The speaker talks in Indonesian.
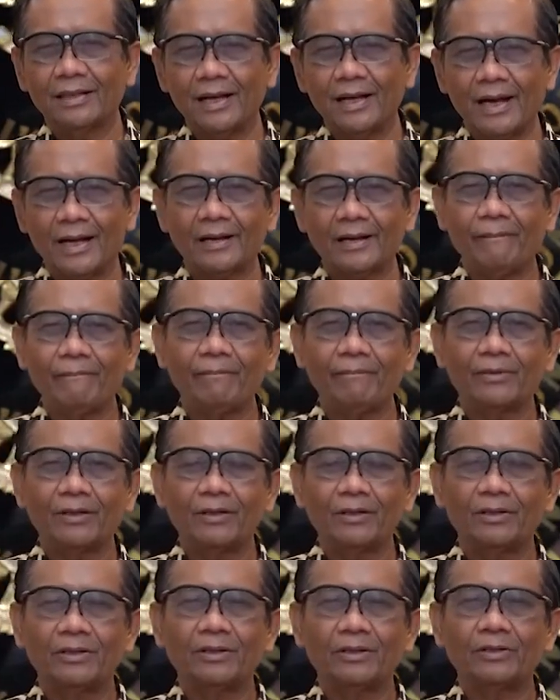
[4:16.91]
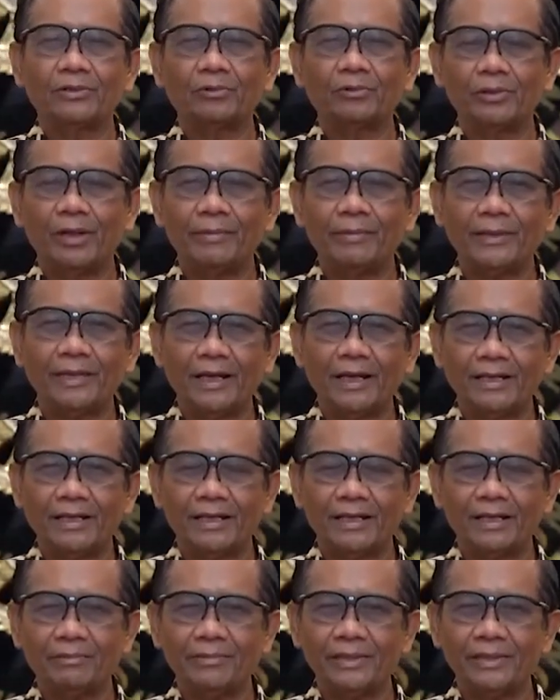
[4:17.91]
dan sudah menjadi